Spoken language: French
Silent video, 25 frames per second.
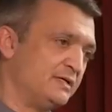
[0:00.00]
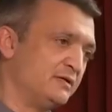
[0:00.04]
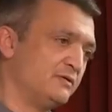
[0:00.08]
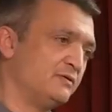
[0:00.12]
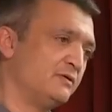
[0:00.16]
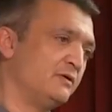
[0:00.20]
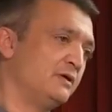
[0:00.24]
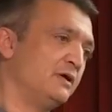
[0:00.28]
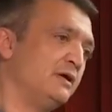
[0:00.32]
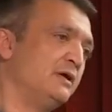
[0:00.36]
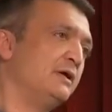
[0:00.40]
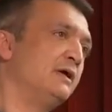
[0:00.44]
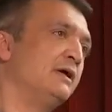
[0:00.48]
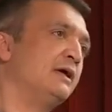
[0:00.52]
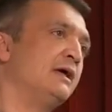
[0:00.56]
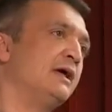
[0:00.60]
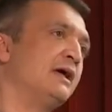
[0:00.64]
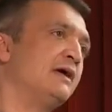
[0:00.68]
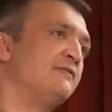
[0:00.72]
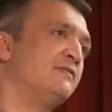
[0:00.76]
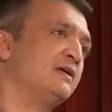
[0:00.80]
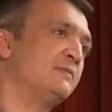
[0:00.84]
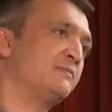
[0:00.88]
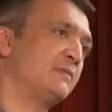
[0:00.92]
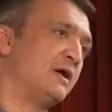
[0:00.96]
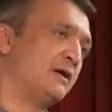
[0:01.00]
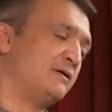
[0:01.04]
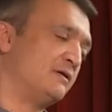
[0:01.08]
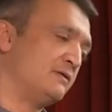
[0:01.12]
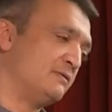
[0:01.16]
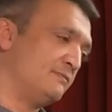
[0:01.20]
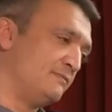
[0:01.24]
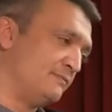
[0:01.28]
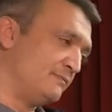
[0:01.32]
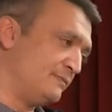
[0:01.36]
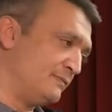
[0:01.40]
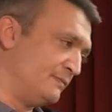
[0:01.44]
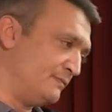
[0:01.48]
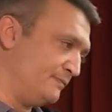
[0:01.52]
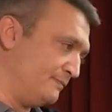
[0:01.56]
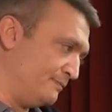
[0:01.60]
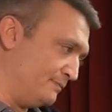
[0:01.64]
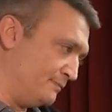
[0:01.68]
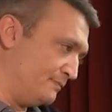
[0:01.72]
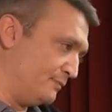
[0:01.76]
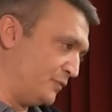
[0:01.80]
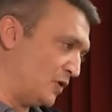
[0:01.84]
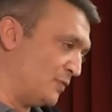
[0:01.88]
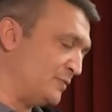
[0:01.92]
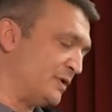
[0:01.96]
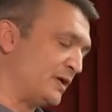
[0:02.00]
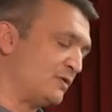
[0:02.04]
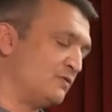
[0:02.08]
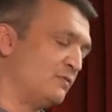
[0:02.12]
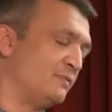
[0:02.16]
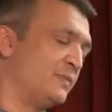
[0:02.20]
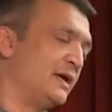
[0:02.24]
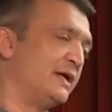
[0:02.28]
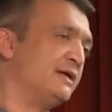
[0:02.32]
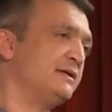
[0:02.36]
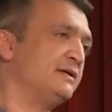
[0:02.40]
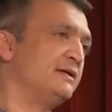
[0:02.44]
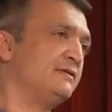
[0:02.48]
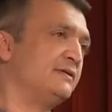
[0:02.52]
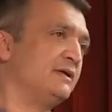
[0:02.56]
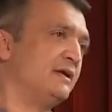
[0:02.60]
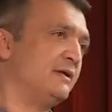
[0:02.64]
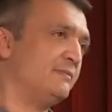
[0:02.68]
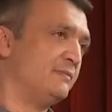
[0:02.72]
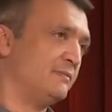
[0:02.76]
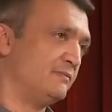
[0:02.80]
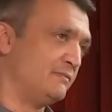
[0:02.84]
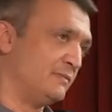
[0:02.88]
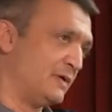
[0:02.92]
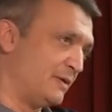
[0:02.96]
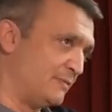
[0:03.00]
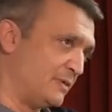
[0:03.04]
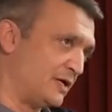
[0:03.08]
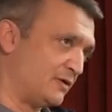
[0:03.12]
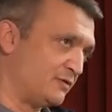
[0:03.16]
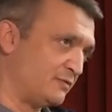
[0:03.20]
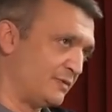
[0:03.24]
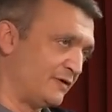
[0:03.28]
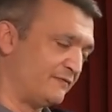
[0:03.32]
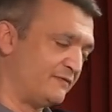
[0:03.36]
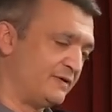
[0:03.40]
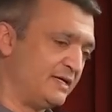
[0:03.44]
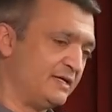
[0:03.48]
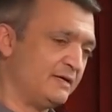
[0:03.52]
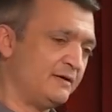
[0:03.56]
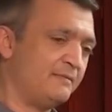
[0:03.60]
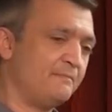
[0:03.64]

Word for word: euh, avec ma première compagne, qui était la, mère de ma fille.